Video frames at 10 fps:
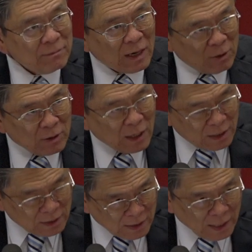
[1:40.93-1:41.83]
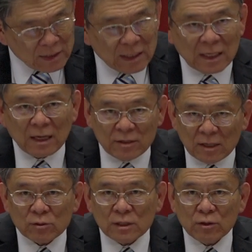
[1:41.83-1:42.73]
然后呢，来信靠耶
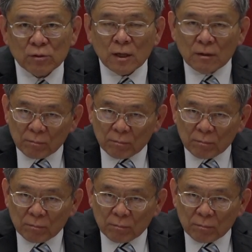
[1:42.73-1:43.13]
稣基督，